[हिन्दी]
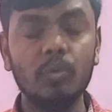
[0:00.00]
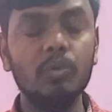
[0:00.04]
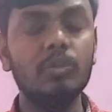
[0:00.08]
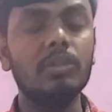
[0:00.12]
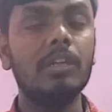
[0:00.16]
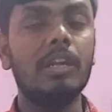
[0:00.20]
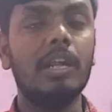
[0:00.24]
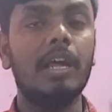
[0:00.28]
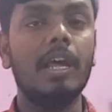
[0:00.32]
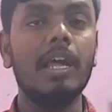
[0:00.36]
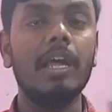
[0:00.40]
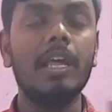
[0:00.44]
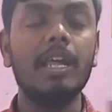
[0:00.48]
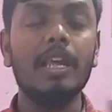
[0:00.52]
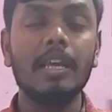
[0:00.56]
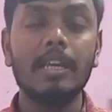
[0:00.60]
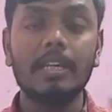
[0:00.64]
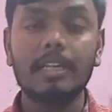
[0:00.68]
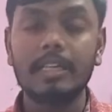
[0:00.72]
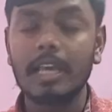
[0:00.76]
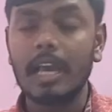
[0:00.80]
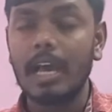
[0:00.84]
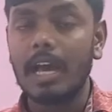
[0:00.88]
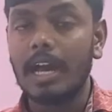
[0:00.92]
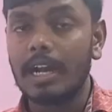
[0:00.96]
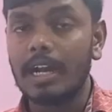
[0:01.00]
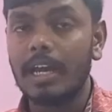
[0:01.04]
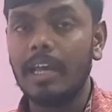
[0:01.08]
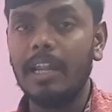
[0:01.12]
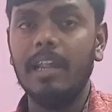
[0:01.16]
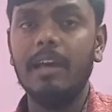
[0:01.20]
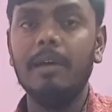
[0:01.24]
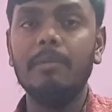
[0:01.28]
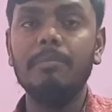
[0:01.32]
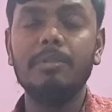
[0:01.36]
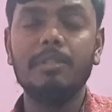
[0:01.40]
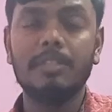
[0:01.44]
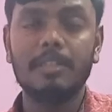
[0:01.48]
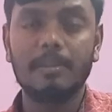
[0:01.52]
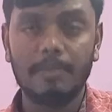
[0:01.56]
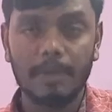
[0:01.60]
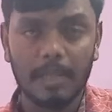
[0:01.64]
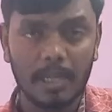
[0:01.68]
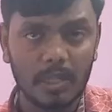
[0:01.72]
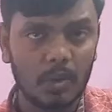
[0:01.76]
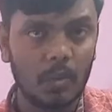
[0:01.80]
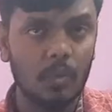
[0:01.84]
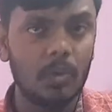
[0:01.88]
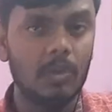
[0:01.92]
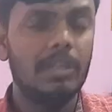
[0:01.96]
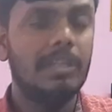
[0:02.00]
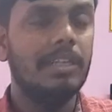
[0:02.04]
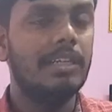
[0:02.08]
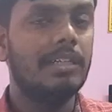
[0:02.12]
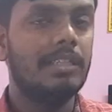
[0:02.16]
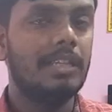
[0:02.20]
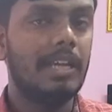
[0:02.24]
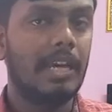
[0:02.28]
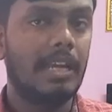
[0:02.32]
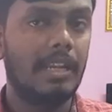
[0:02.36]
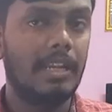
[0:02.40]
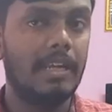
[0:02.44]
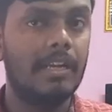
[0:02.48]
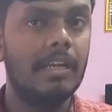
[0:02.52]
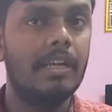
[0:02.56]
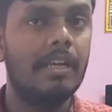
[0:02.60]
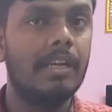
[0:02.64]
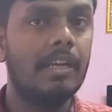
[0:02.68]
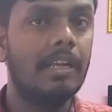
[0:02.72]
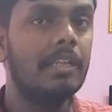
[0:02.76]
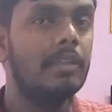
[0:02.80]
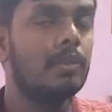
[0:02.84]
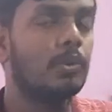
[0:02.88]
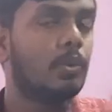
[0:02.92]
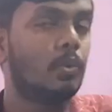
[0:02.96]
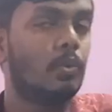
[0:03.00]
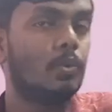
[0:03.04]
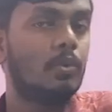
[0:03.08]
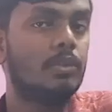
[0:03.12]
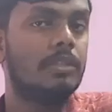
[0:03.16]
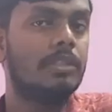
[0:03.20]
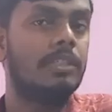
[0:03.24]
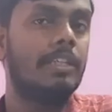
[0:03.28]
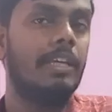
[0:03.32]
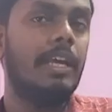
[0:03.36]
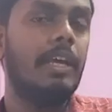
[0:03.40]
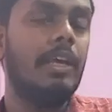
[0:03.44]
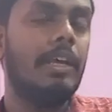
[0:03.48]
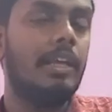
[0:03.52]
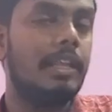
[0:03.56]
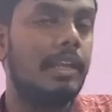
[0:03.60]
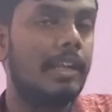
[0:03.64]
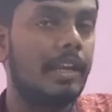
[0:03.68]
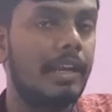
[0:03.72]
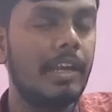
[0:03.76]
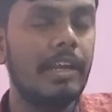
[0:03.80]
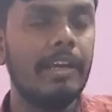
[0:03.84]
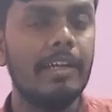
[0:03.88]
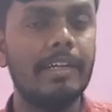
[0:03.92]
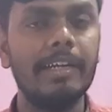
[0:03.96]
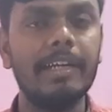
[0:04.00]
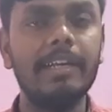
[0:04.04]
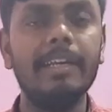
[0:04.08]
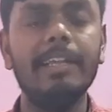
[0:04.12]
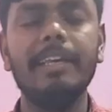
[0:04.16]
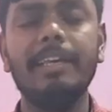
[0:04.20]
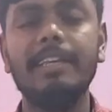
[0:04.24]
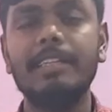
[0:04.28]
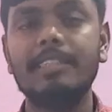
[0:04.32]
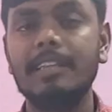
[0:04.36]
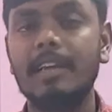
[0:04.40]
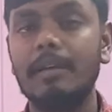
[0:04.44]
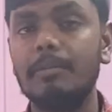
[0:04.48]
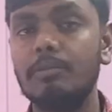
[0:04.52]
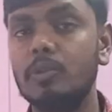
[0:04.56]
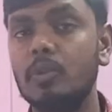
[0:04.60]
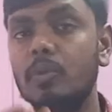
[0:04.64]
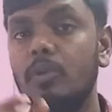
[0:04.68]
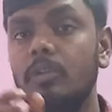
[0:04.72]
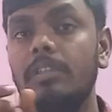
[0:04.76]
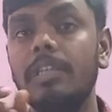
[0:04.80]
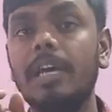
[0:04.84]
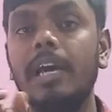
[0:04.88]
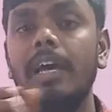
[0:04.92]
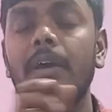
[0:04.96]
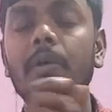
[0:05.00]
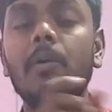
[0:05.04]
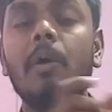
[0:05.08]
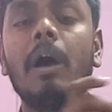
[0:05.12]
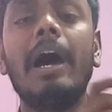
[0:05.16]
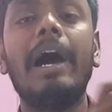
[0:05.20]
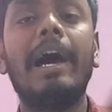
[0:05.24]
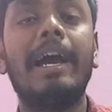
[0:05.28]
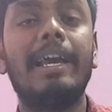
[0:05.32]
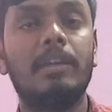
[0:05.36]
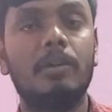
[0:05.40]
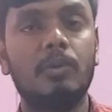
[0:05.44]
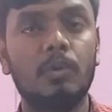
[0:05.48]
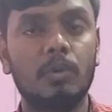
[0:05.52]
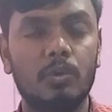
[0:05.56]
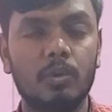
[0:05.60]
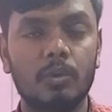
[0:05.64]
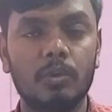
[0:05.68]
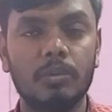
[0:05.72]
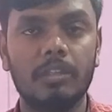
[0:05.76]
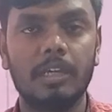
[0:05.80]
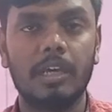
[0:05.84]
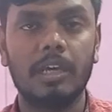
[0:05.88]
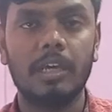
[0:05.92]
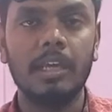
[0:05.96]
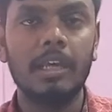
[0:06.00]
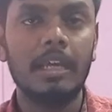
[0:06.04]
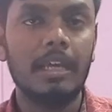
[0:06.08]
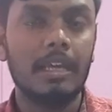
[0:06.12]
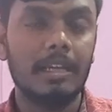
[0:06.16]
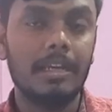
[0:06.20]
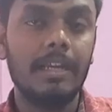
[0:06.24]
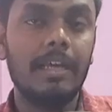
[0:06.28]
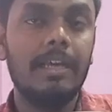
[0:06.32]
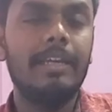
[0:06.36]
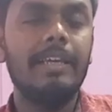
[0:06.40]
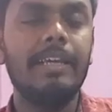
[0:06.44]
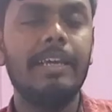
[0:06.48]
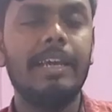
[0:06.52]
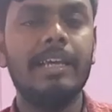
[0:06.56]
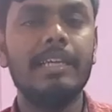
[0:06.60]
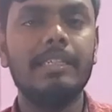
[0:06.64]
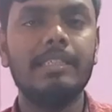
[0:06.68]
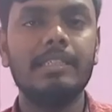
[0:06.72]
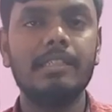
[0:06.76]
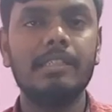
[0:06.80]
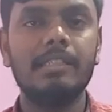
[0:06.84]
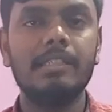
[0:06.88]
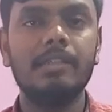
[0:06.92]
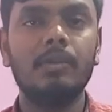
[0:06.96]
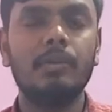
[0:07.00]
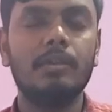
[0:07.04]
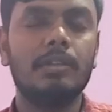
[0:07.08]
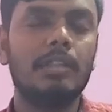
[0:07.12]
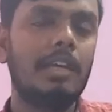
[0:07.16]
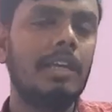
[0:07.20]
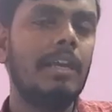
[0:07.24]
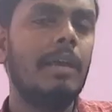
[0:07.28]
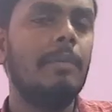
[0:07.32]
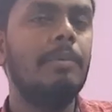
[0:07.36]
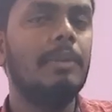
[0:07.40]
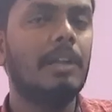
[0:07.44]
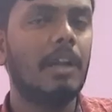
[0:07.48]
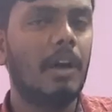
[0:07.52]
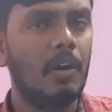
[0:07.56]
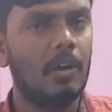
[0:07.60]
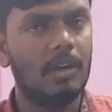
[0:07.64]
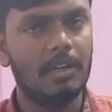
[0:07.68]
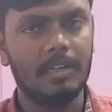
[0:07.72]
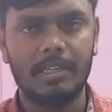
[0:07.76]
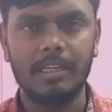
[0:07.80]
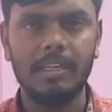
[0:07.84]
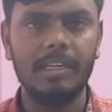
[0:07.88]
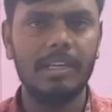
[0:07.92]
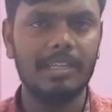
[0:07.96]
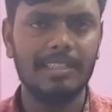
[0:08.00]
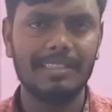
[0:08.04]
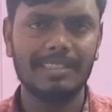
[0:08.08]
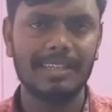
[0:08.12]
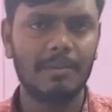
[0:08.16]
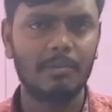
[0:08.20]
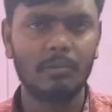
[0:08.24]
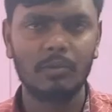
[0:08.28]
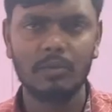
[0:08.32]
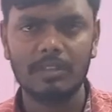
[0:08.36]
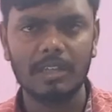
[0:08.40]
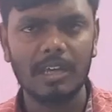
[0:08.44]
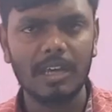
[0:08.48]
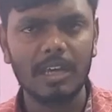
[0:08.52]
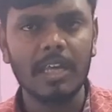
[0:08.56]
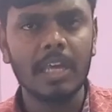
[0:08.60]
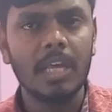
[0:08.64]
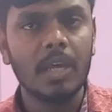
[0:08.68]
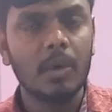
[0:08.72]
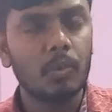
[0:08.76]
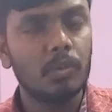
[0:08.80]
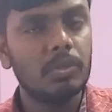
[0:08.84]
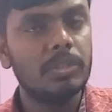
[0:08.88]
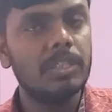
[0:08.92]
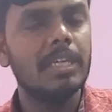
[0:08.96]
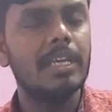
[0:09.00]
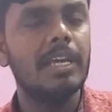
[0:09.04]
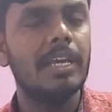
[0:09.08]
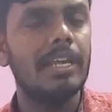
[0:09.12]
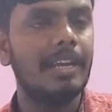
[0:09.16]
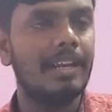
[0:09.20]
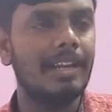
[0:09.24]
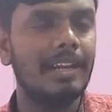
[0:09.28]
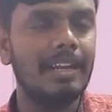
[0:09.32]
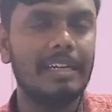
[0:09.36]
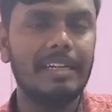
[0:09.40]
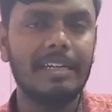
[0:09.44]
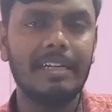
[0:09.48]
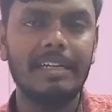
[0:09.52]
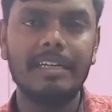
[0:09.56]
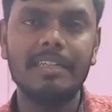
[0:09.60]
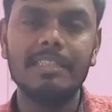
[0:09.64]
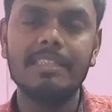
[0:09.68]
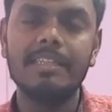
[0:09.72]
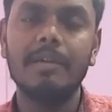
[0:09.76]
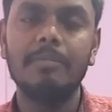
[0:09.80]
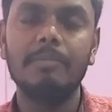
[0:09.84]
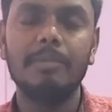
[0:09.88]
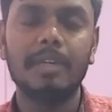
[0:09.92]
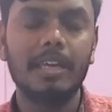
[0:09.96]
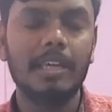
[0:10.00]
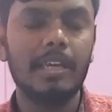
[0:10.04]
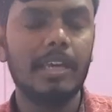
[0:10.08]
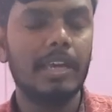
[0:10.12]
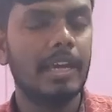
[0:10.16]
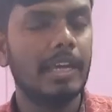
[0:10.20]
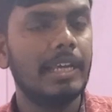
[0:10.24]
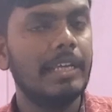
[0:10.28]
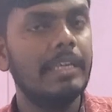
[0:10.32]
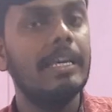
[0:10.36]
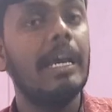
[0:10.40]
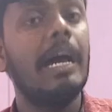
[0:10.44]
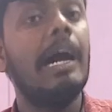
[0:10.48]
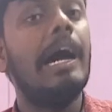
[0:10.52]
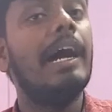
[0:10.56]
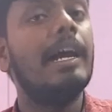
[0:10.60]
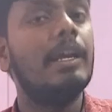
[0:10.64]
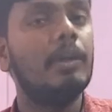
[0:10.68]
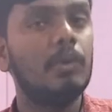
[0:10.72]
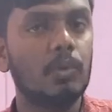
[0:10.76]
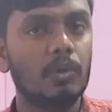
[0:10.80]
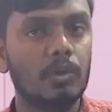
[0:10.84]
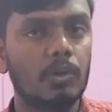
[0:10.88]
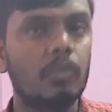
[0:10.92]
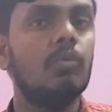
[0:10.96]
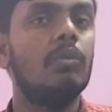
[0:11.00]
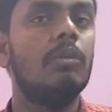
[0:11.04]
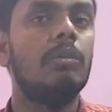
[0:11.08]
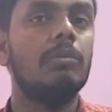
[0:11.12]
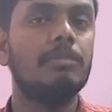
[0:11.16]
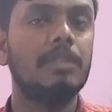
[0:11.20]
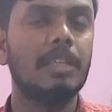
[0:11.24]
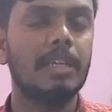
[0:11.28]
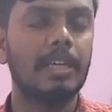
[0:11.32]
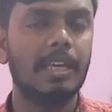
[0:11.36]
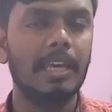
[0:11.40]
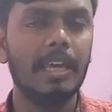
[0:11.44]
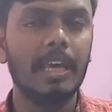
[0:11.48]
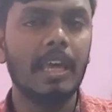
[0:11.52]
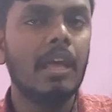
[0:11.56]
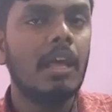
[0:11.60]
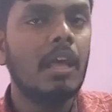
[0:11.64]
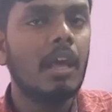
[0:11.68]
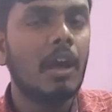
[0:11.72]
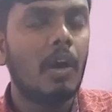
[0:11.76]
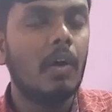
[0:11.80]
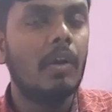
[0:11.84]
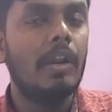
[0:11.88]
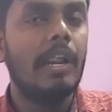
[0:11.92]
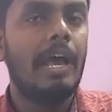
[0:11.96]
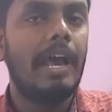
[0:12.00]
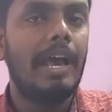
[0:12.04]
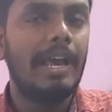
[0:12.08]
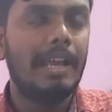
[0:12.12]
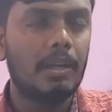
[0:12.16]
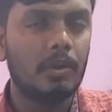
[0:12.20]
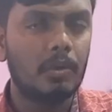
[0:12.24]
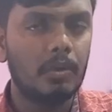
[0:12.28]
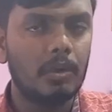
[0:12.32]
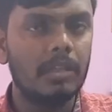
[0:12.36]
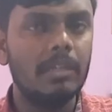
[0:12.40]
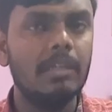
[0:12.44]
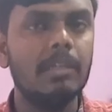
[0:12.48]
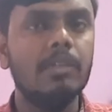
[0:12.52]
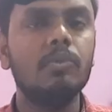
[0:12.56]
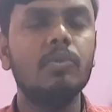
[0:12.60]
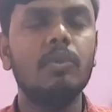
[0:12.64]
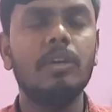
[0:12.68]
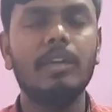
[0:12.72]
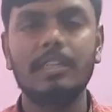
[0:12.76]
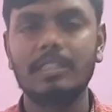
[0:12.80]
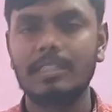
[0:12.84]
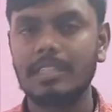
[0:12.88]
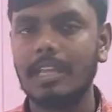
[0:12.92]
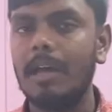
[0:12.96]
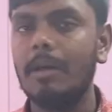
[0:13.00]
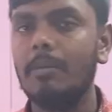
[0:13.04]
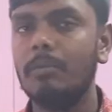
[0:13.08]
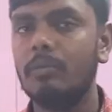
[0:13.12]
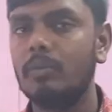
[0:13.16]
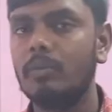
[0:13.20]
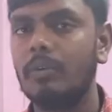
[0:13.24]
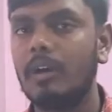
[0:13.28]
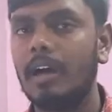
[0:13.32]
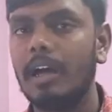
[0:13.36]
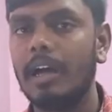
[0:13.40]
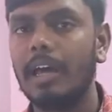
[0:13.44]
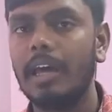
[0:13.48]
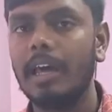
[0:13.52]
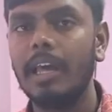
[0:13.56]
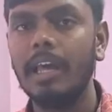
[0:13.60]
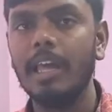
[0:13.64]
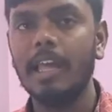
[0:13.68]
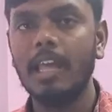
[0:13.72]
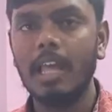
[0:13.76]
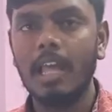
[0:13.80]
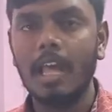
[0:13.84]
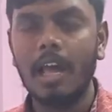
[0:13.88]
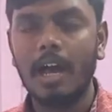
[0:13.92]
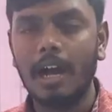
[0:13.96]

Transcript: दूसरा कि अगर हम सिविल कोर्ट का तैयारी कर रहे हैं तो उससे रिलेटेड एग्जाम जो होता है वो हाई कोर्ट होता है ना कि एस होता है या फिर और कई एग्जाम होता है उससे रिलेटेड एग्जाम यही है कि हाईकोर्ट को हम देखें और हाईकोर्ट के जो एग्जाम हुआ है